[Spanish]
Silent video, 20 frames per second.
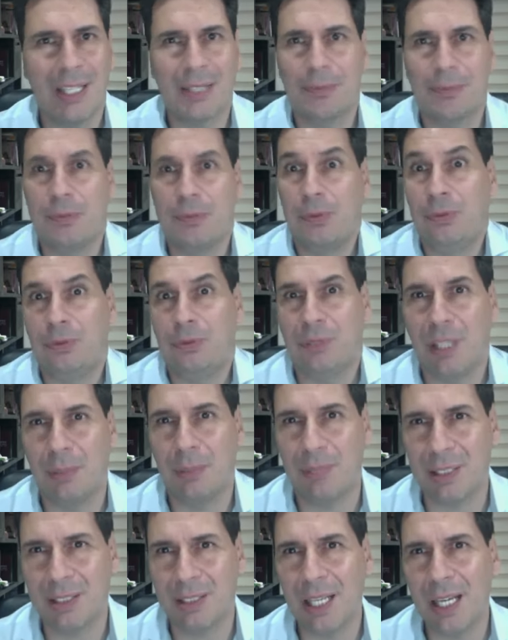es
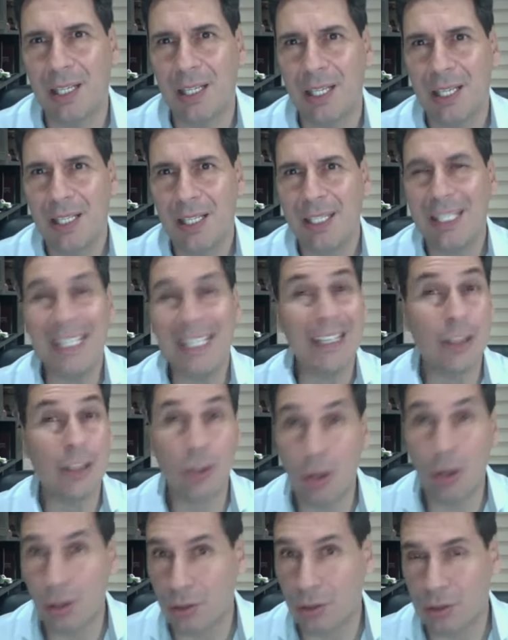fundamental y
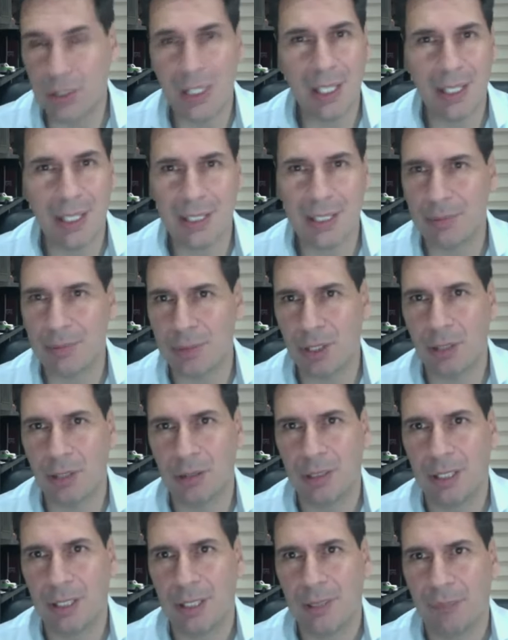todos, sin
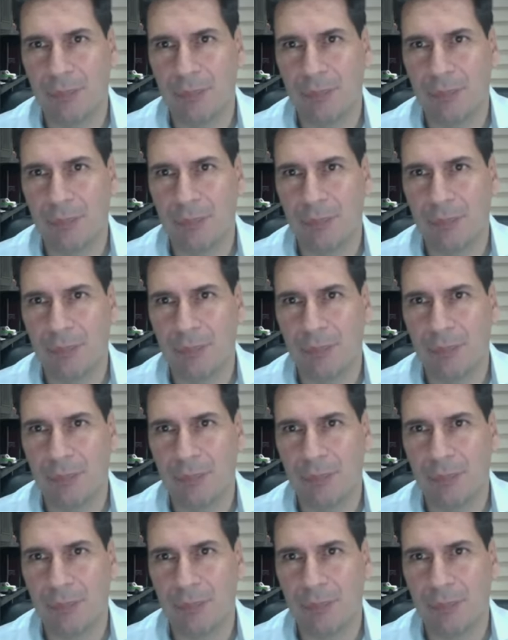excepción,